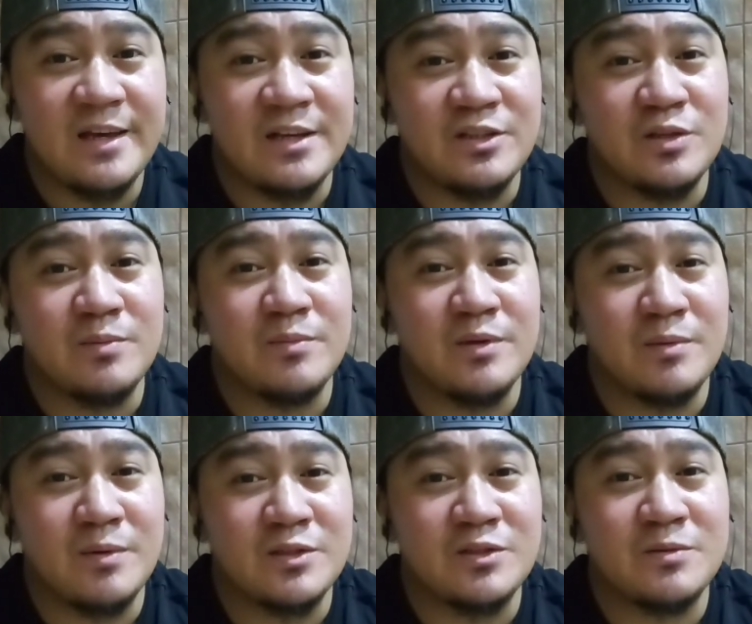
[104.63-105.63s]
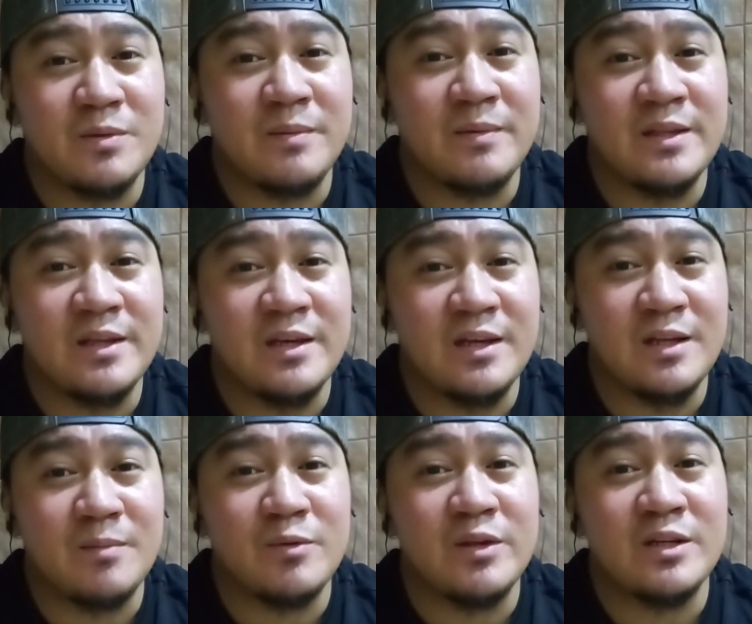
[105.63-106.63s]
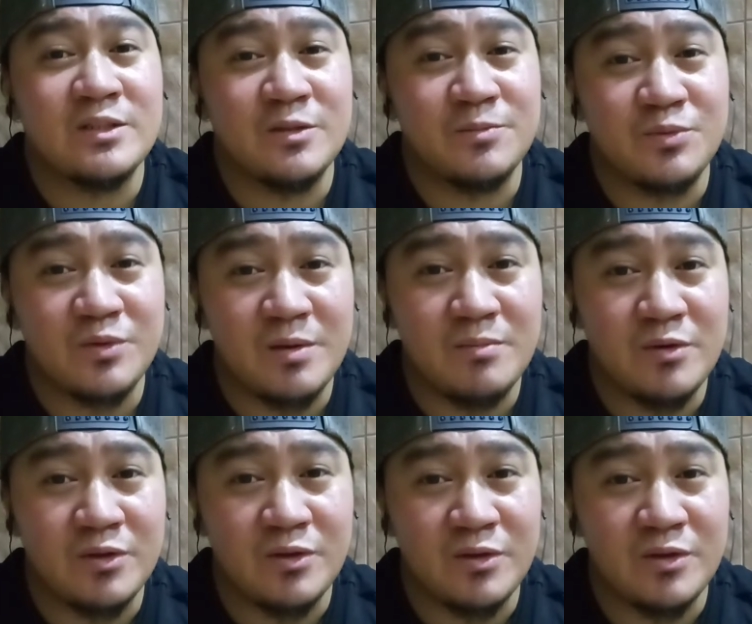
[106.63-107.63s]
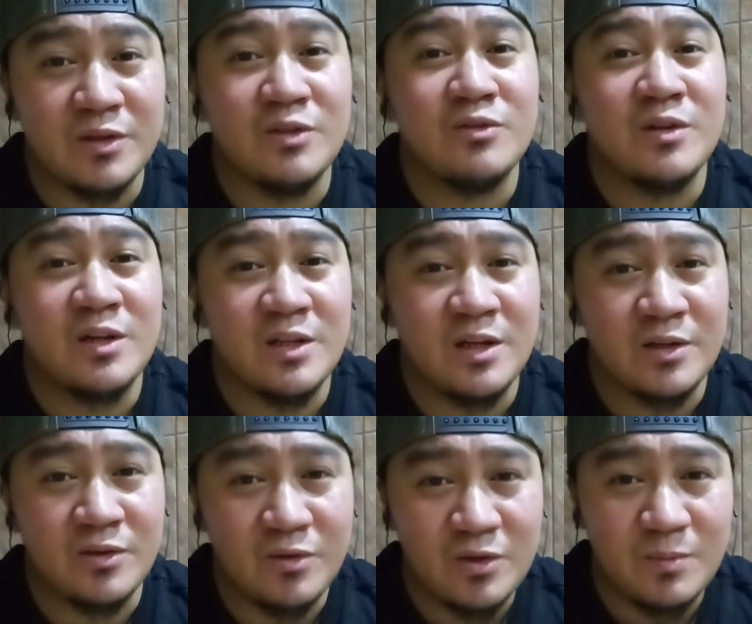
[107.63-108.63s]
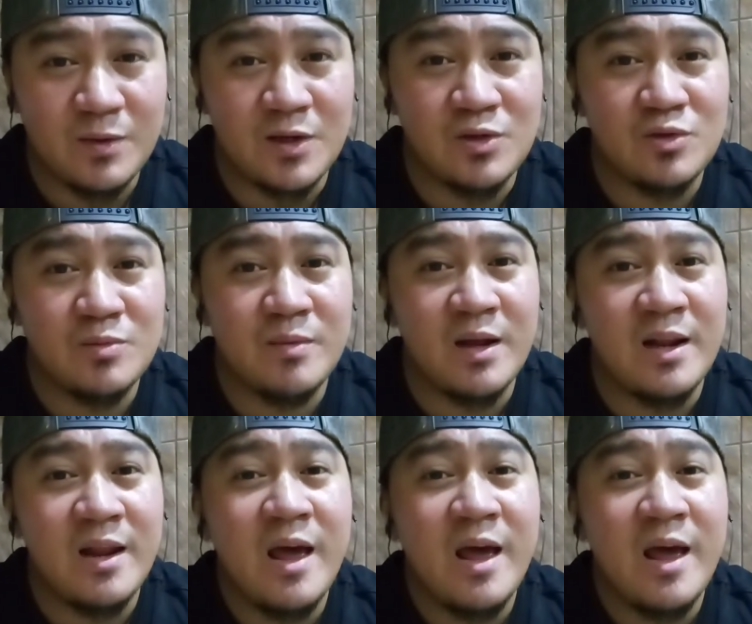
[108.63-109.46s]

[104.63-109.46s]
at syempre mag-subscribe ka na i-click mo ng subscribe button na ang notification bell